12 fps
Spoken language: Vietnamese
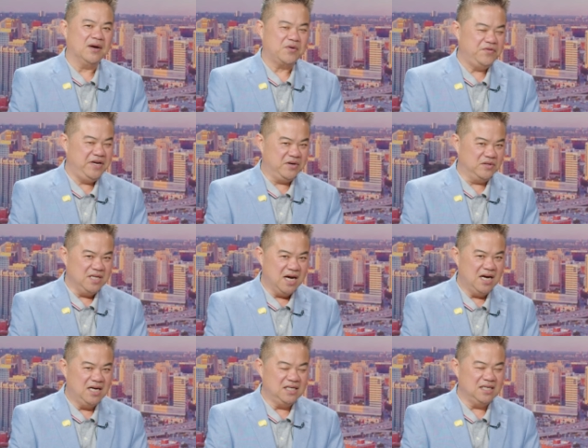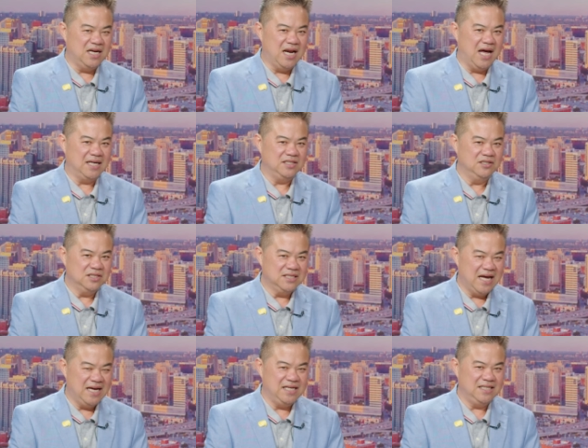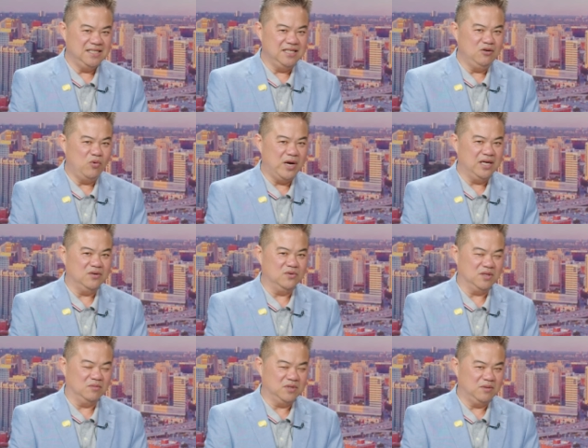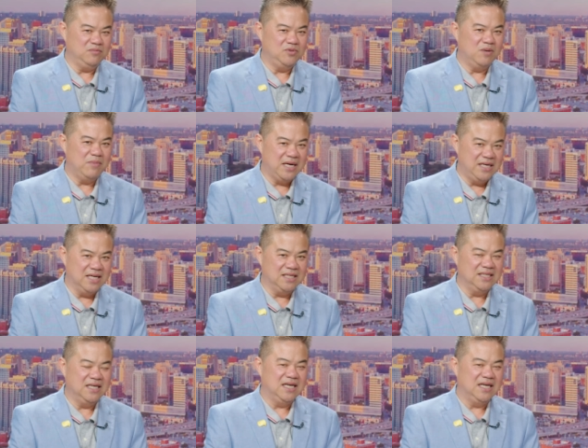Quý vị còn nhớ là trước đây chính quyền của tổng thống Joe Biden